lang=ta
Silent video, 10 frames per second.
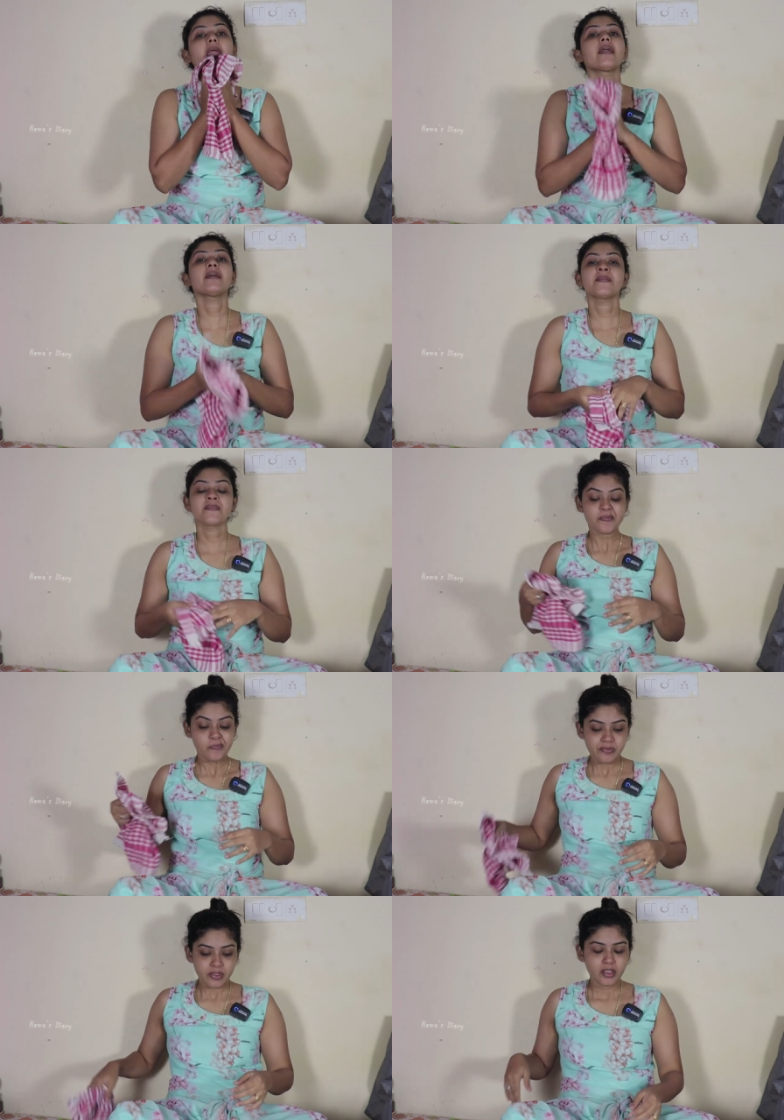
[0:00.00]
ஓகே
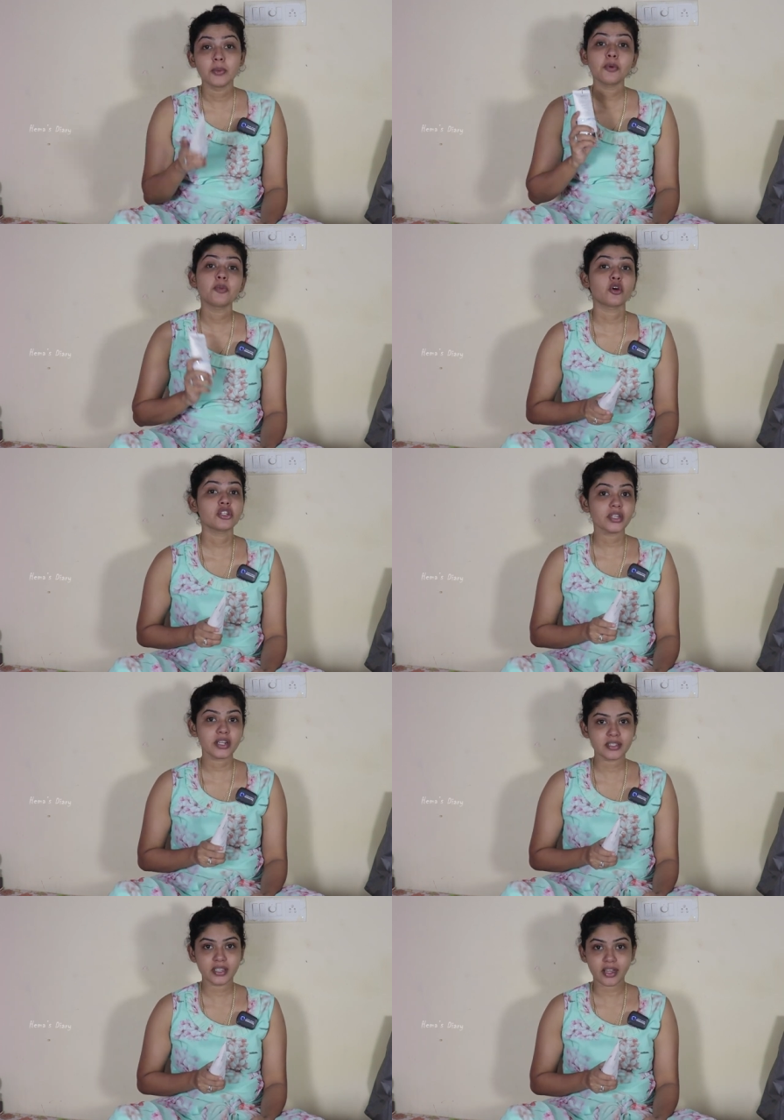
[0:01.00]
இப்போ
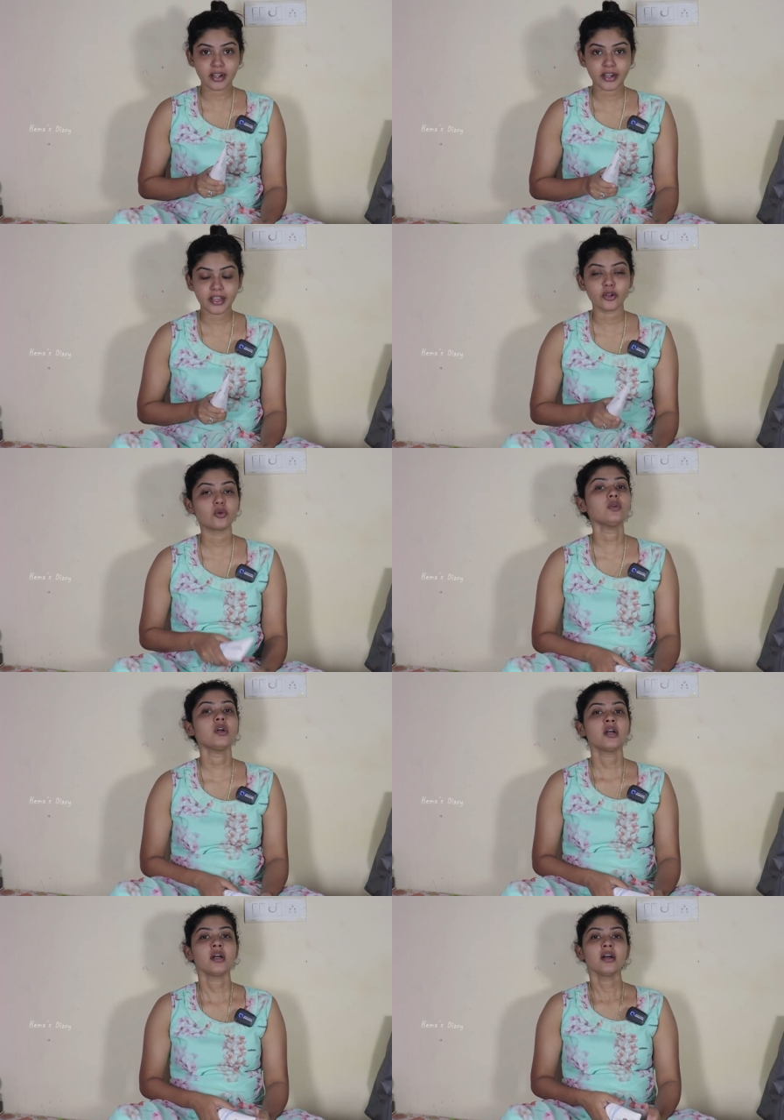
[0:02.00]
மாய்ச்சரைசிங்கான நேரம்
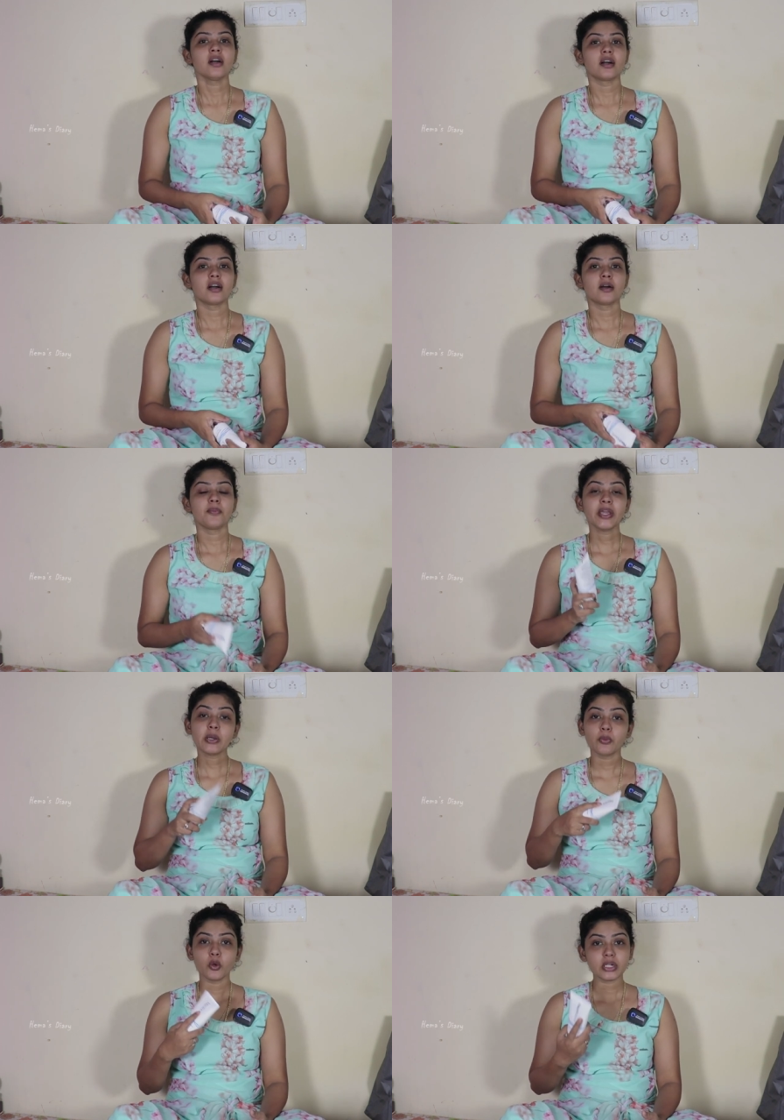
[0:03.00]

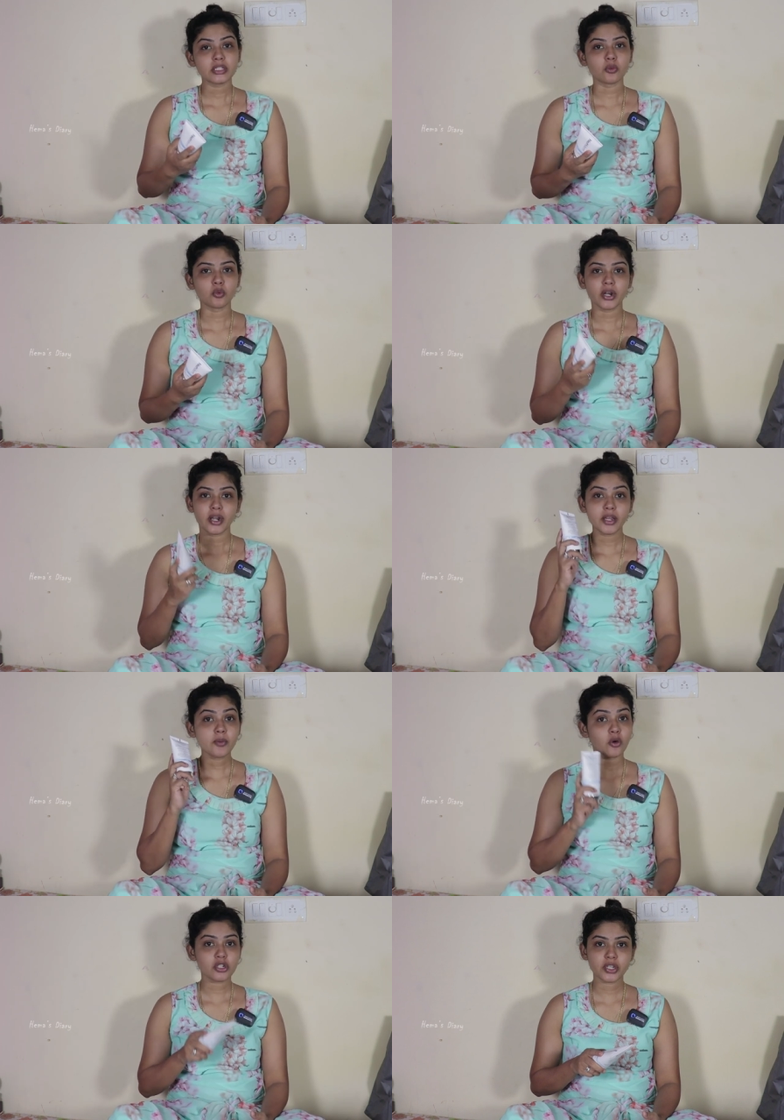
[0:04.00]
மேக்கப் போடுறதுக்கு
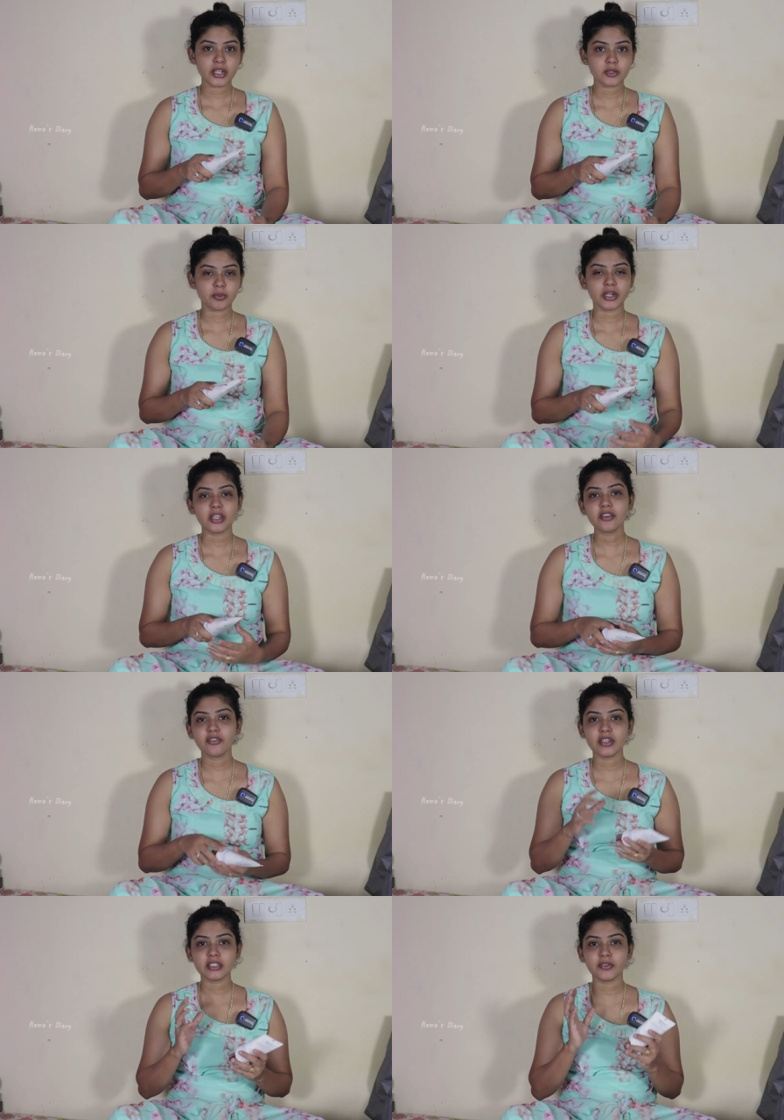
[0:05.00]
முன்னாடி மாய்ச்சரைஸ் பண்ணி
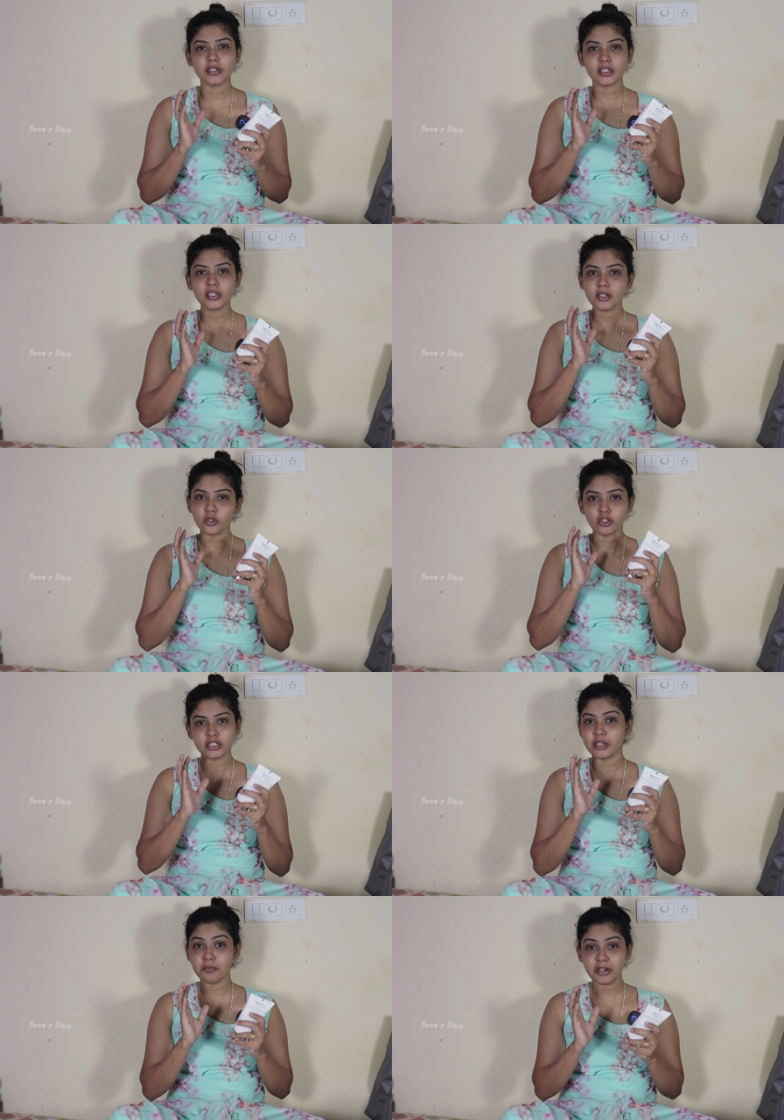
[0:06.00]
ஃபேஸை வந்து
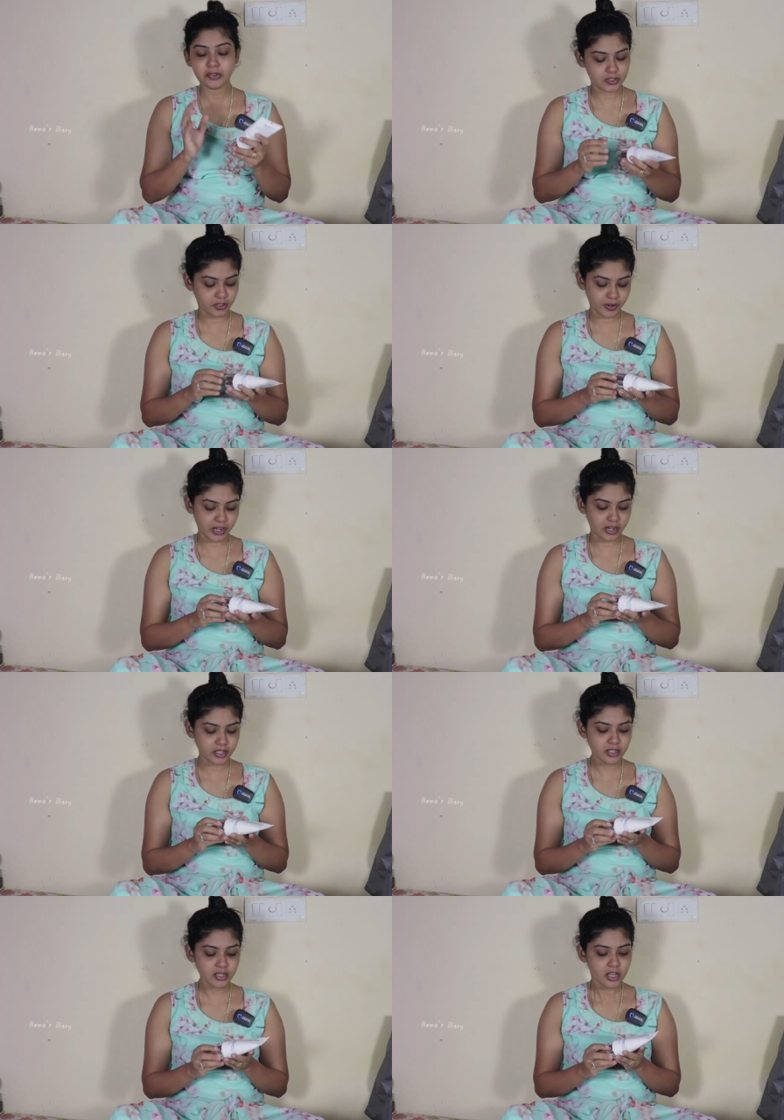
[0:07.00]
கொஞ்சம் செட் பண்ணி வச்சுருவேன்
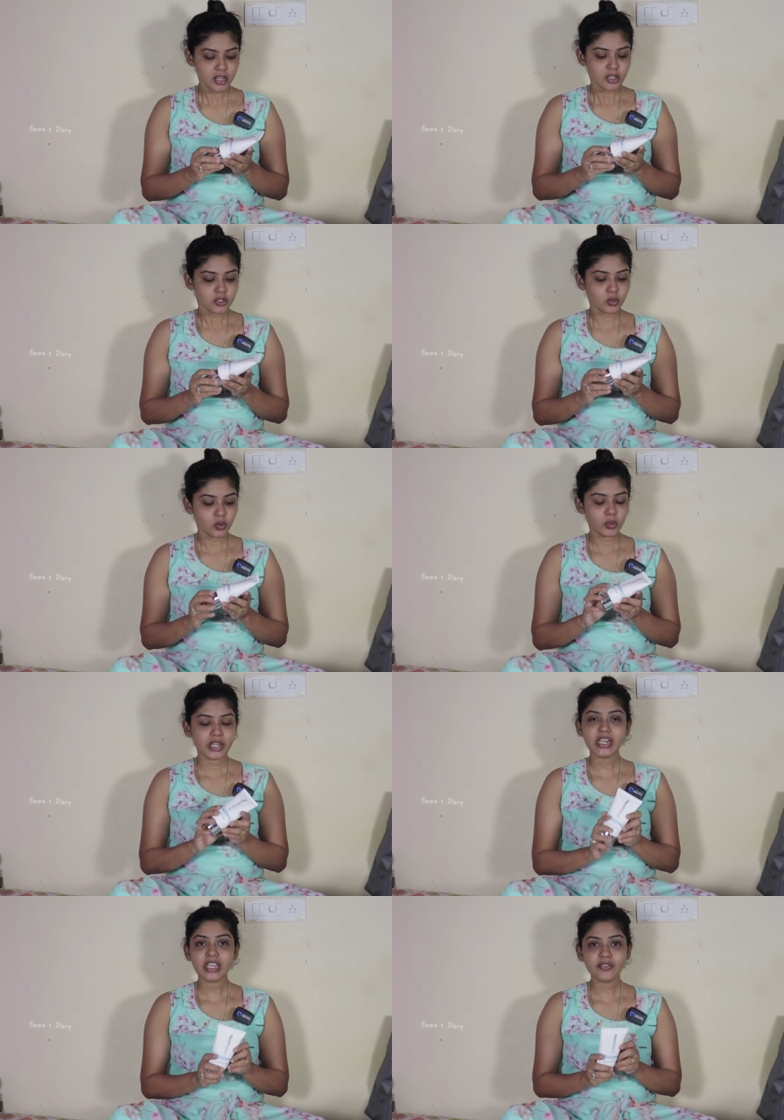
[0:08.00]
நான் ஸோ
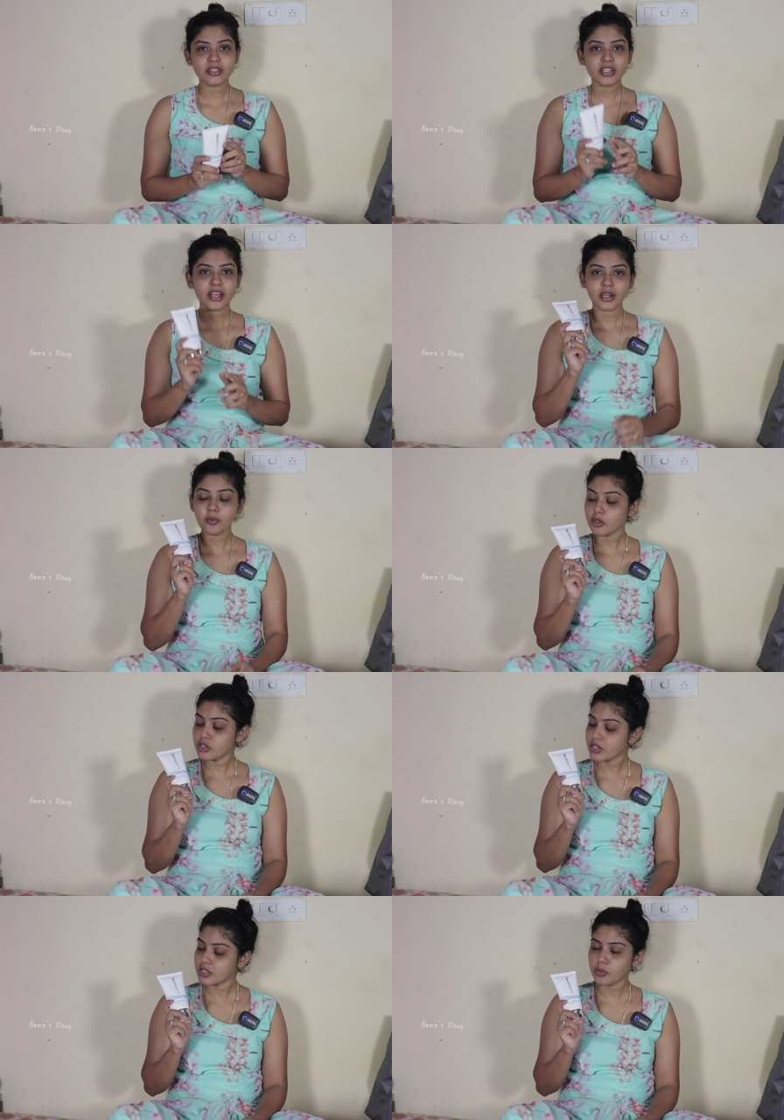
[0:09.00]
இன்றைக்கி வந்து நான் என்ன
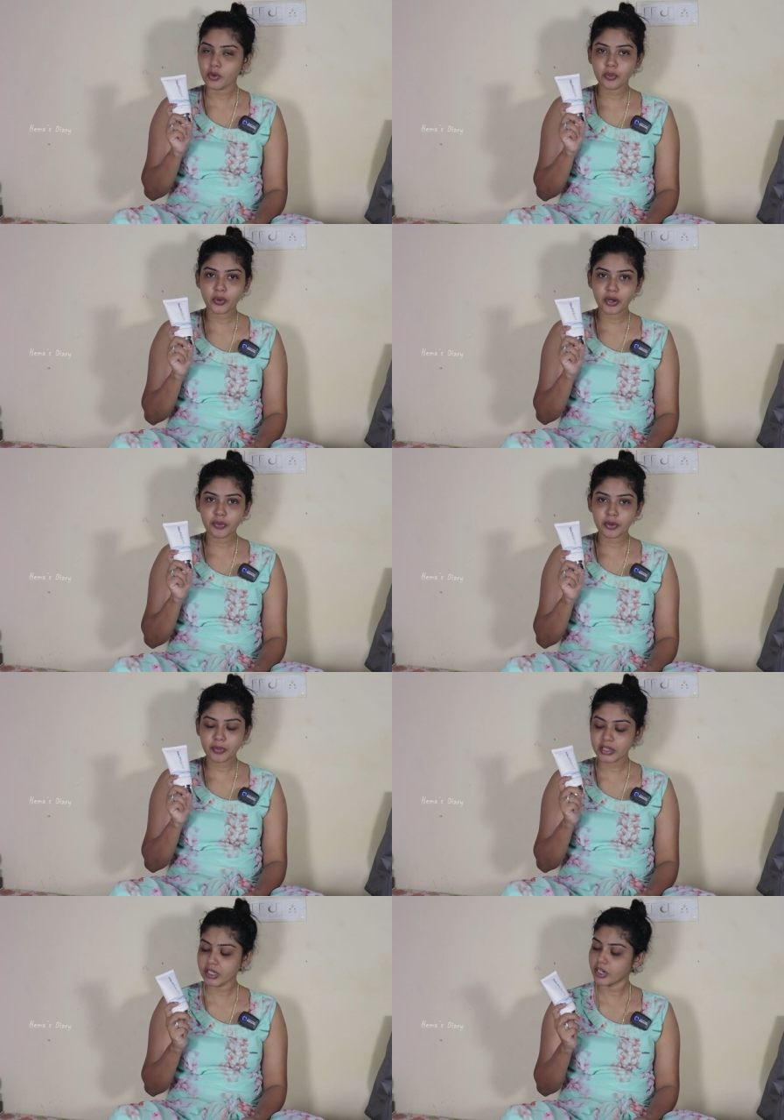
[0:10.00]
மாய்ச்சரைசர் போட போகிறேன்
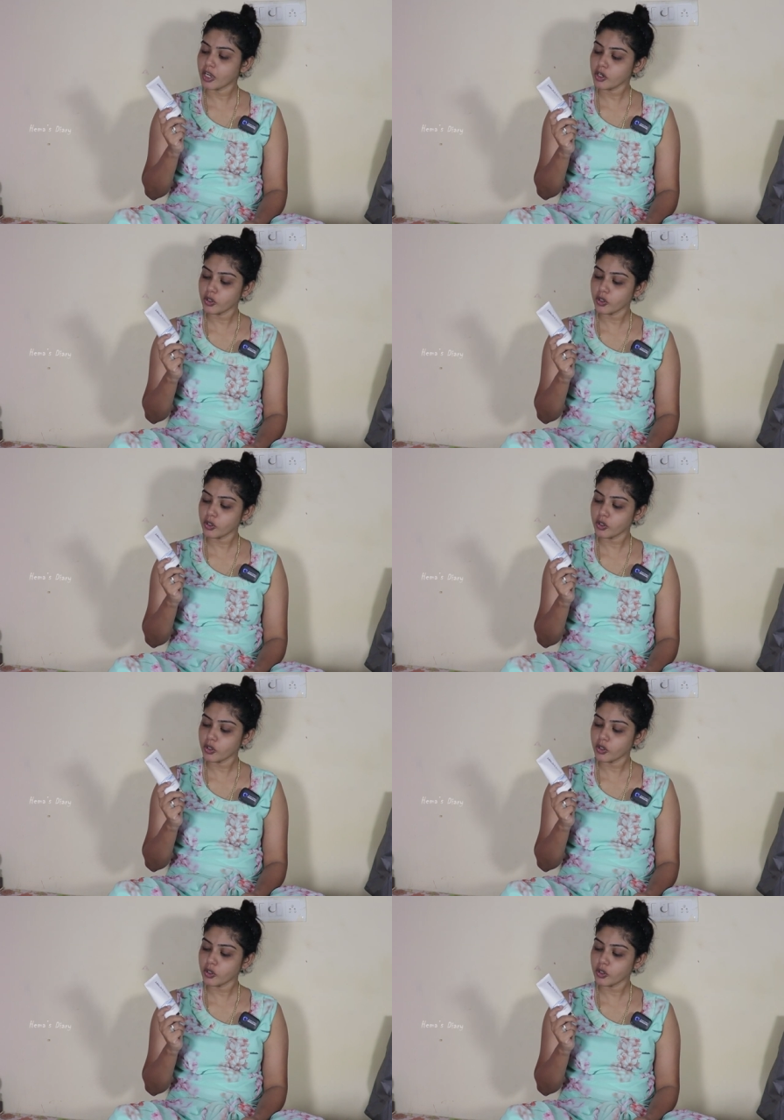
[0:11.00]
அப்படின்னு பார்த்தீங்கன்னா